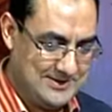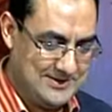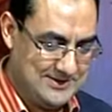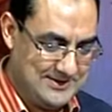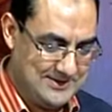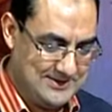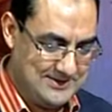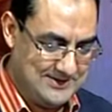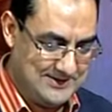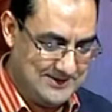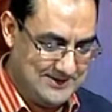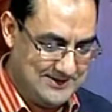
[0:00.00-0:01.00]

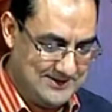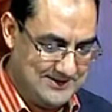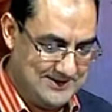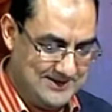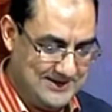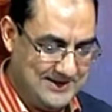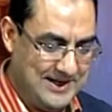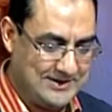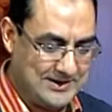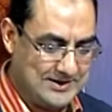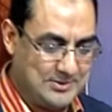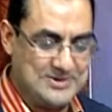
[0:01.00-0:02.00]
الاتصال فصل لا تحت
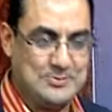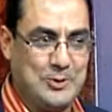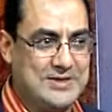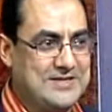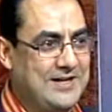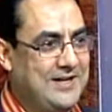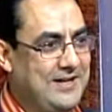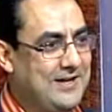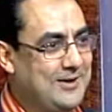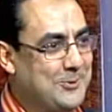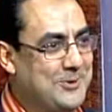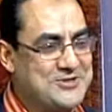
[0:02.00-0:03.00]
امرك استاذ معاذ احنا احنا اللي
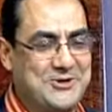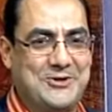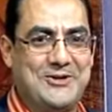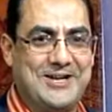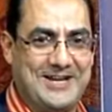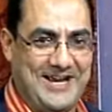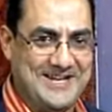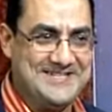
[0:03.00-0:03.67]
كنا شكرناك الحقيقه